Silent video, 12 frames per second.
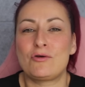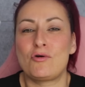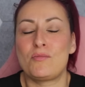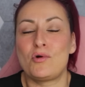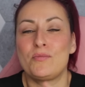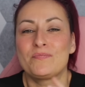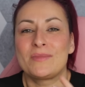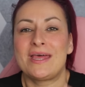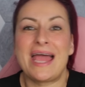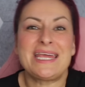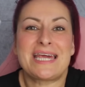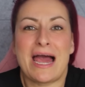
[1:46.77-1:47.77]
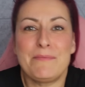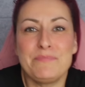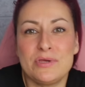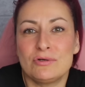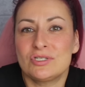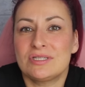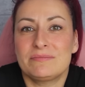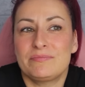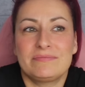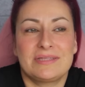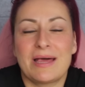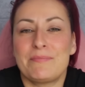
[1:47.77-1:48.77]
como hay cambios
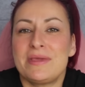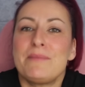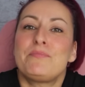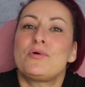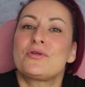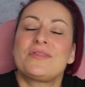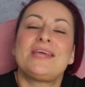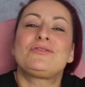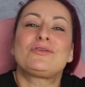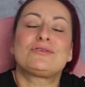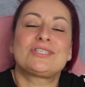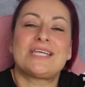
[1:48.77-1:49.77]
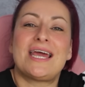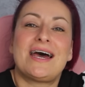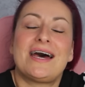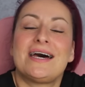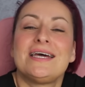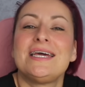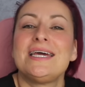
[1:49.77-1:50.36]
también por dentro, o sea,